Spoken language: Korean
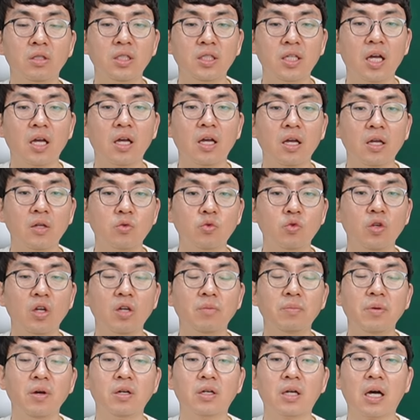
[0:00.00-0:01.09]
이제
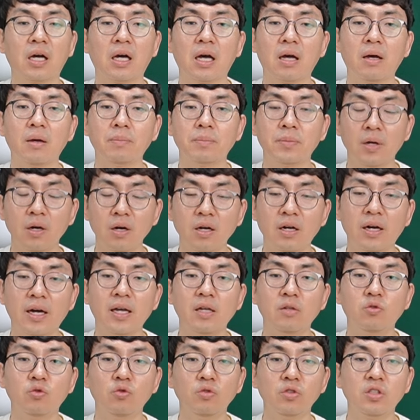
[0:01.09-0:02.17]
수행평가가
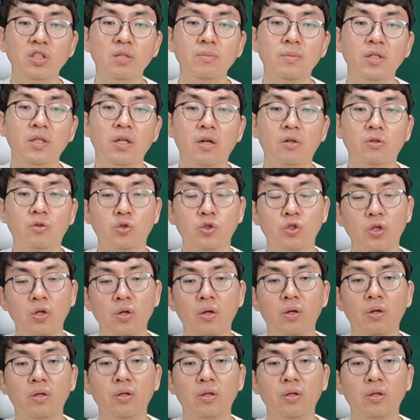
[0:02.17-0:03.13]
평가의 중심이 되었죠.